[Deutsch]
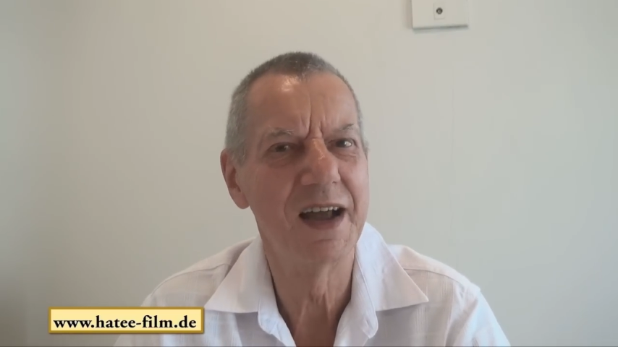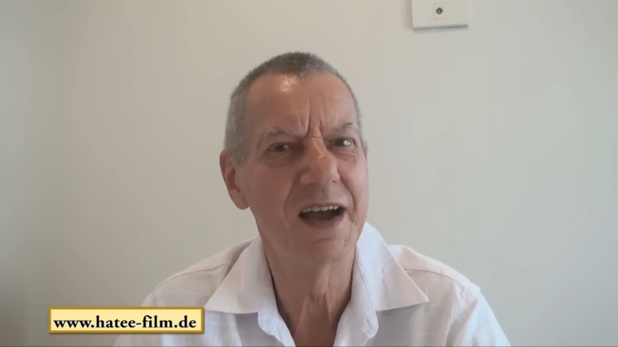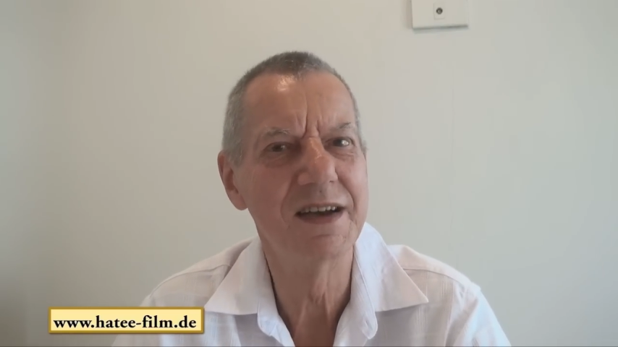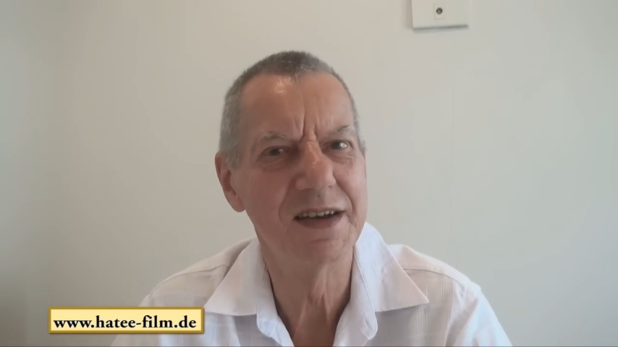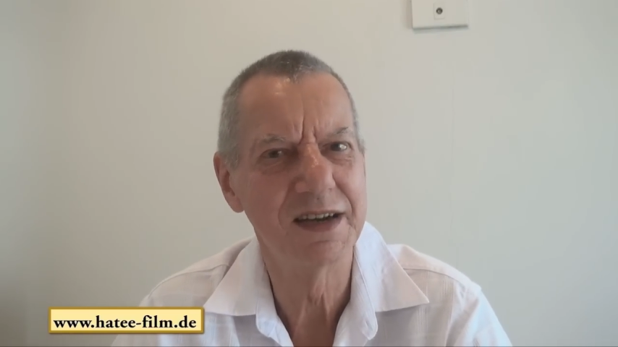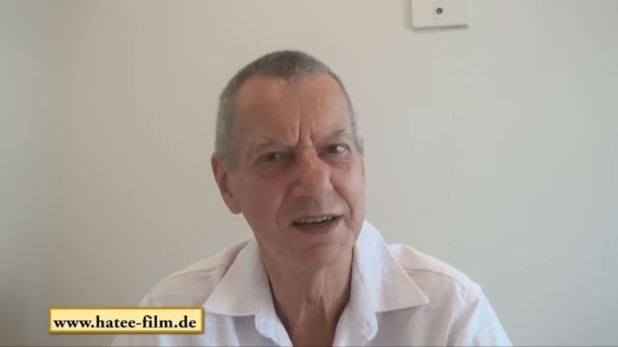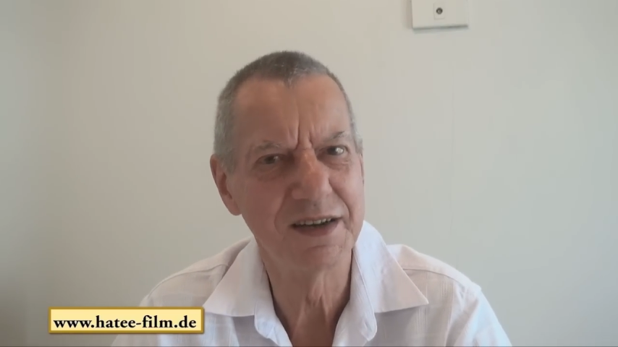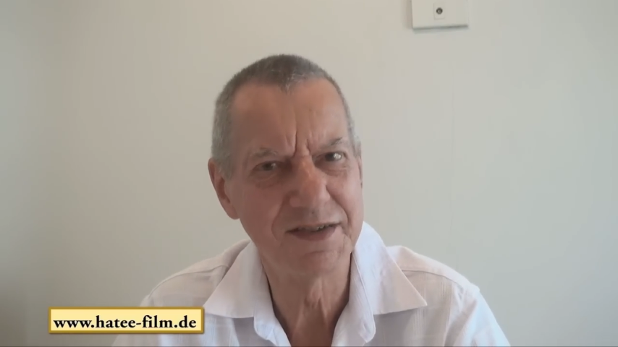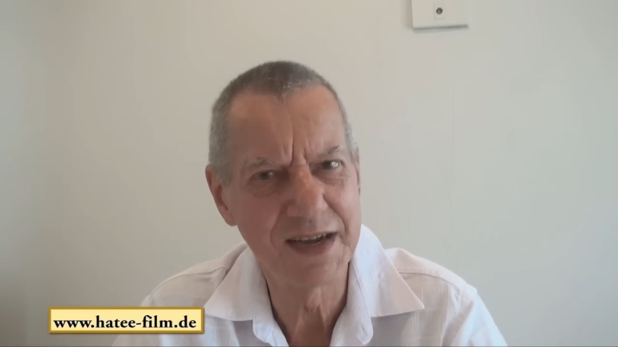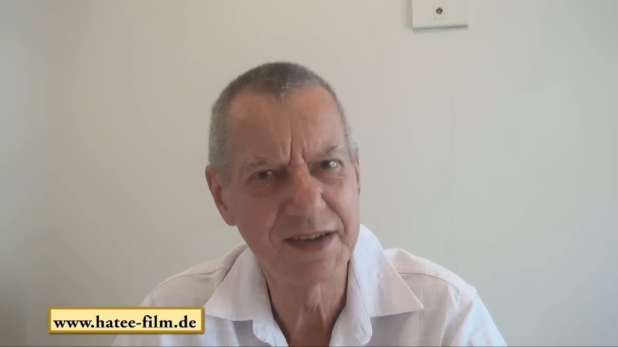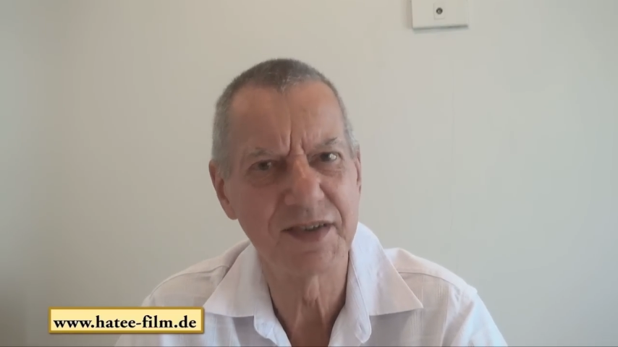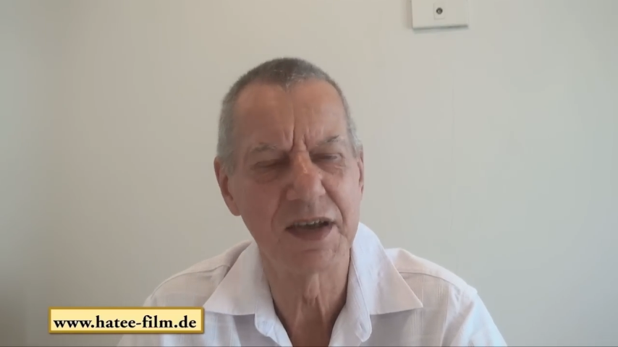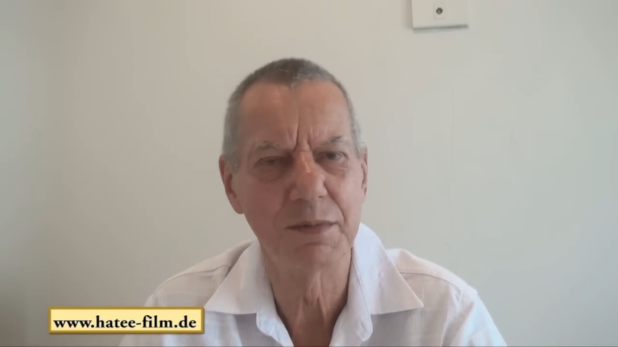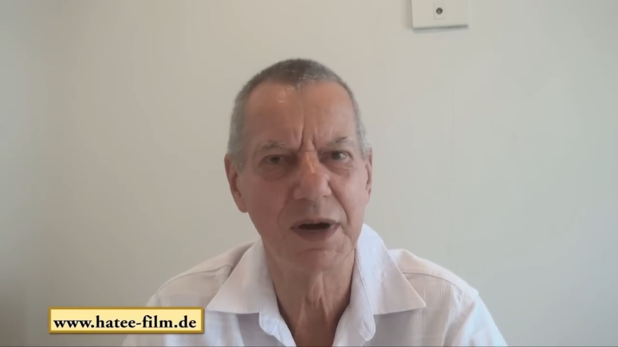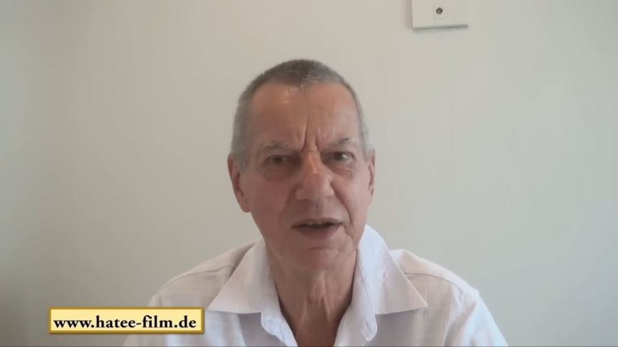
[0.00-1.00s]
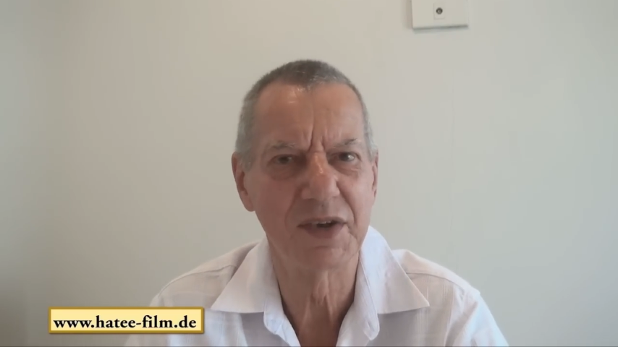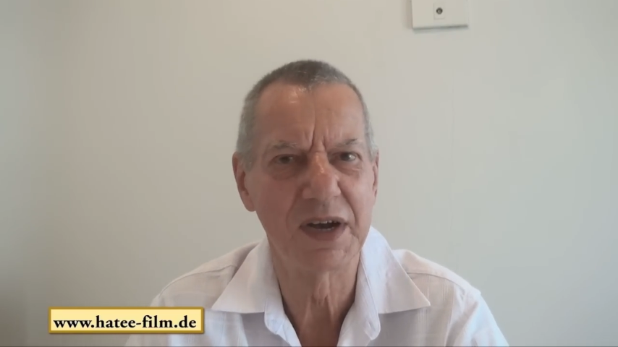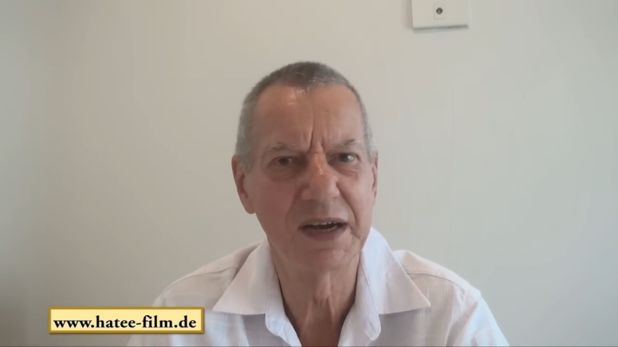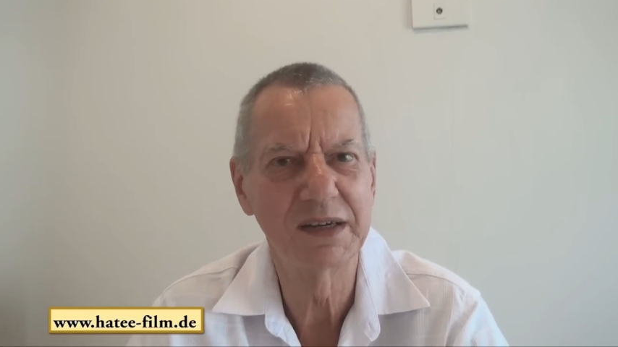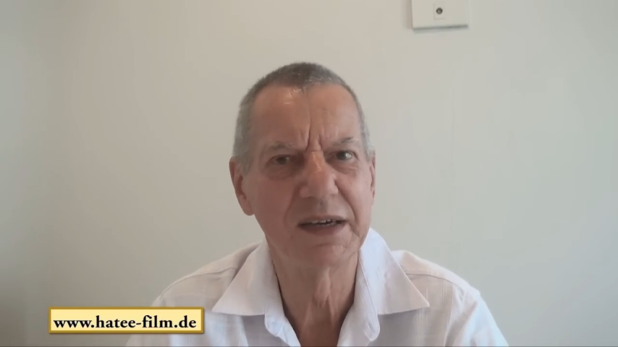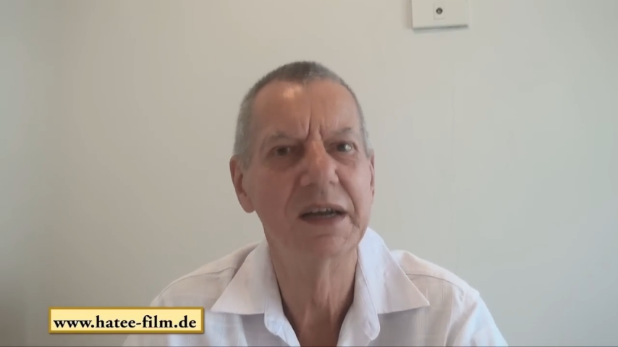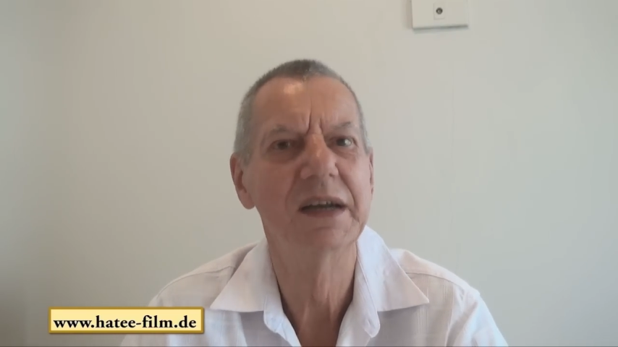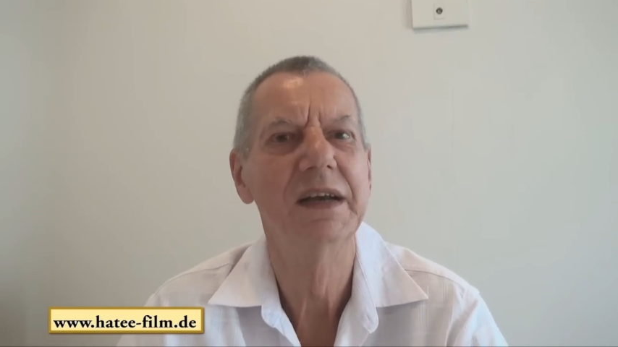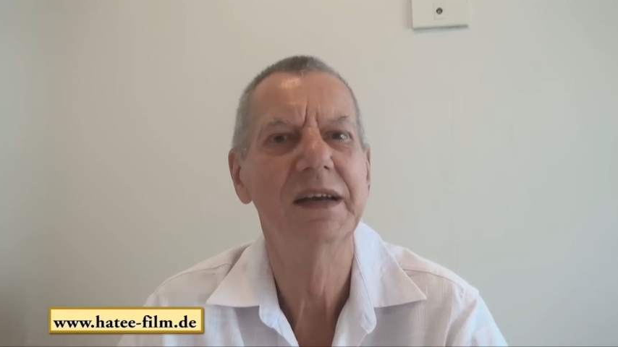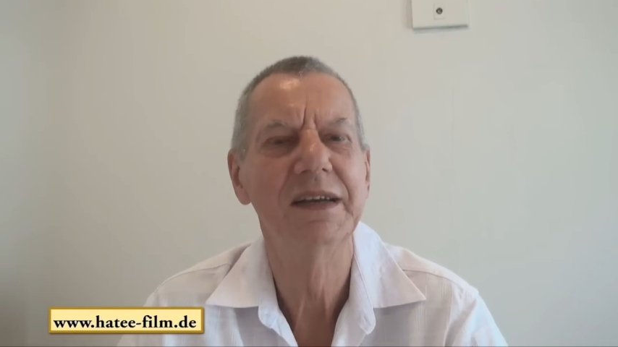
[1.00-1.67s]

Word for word: Nein, der Gesetzgeber sagt,